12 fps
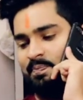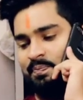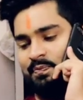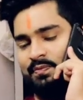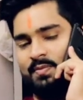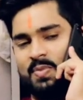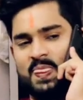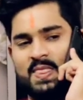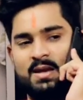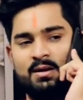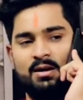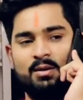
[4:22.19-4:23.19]
क्या हुआ
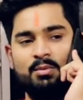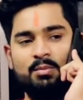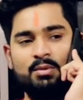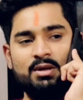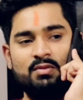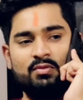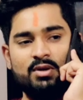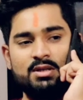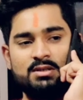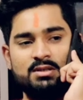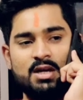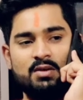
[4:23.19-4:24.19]
अबे मेरा
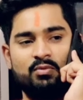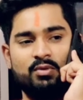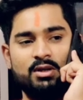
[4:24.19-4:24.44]
फर्स्ट है